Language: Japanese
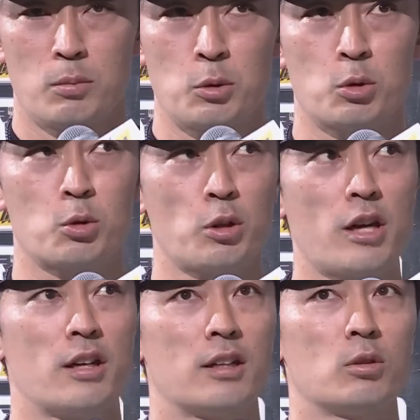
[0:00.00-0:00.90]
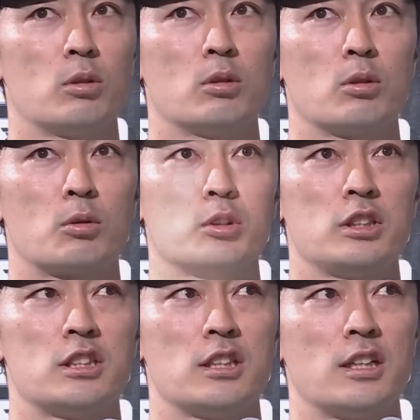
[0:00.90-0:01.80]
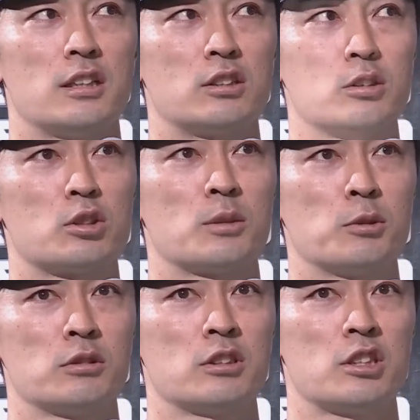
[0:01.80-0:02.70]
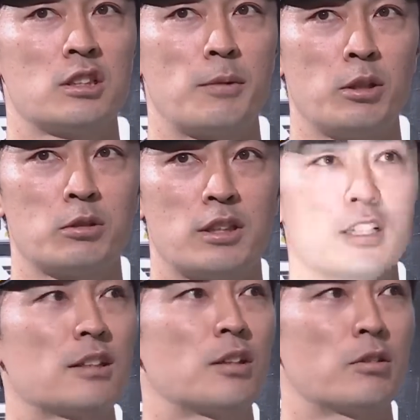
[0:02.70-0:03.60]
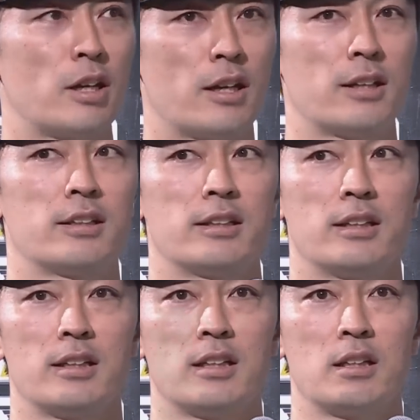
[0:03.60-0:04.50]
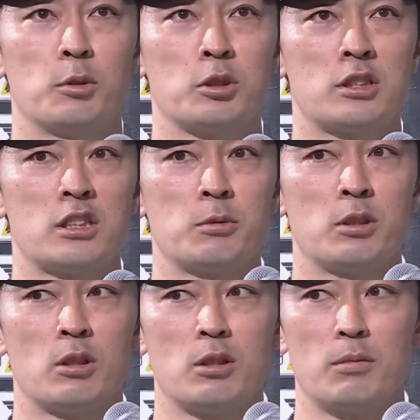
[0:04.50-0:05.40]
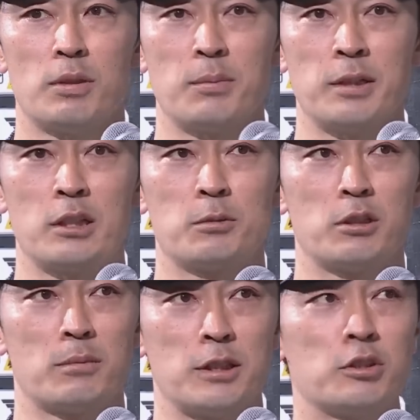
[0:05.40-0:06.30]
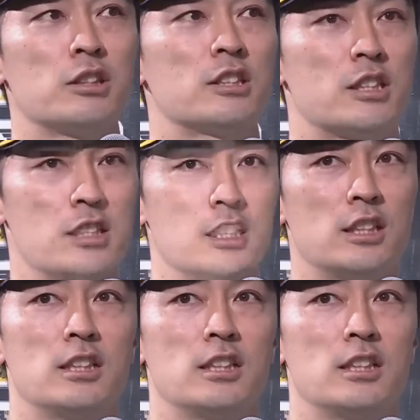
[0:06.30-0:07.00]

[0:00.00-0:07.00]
まあ本当ね、あのー、ここに試合ずっと自分自身がまあ良くなかったので、えー、本当久しぶりのペイペイドームでのマウンドでしたし、